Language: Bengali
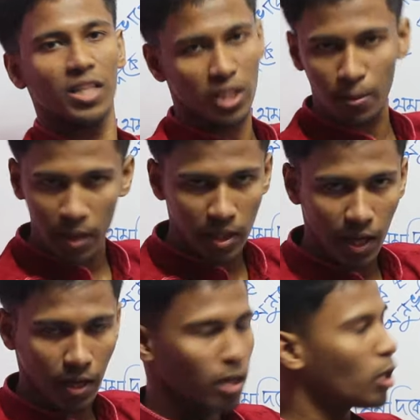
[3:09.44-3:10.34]
বাতাসের বেগ
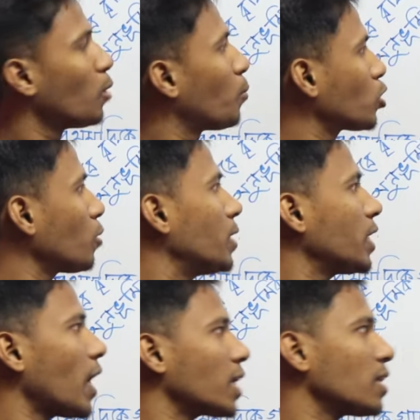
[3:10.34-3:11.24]
নাই প্রথম
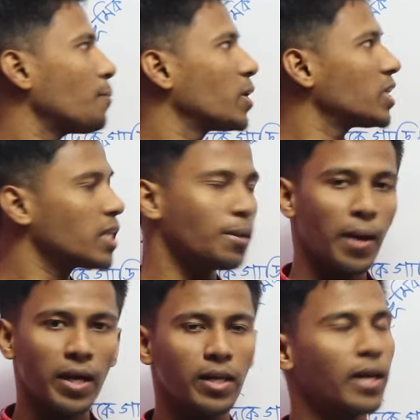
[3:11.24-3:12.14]
দিকে আছে বৃষ্টির
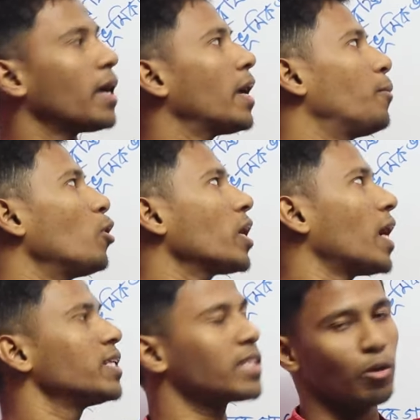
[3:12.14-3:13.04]
বেগ এবং
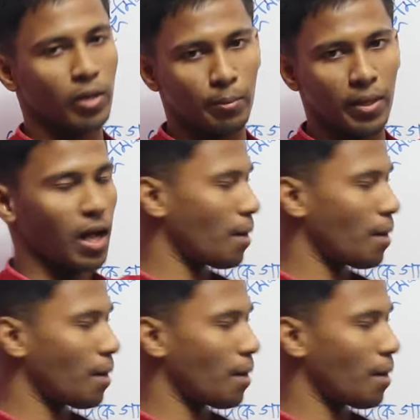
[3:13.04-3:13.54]
গাড়ি চালকের বেগ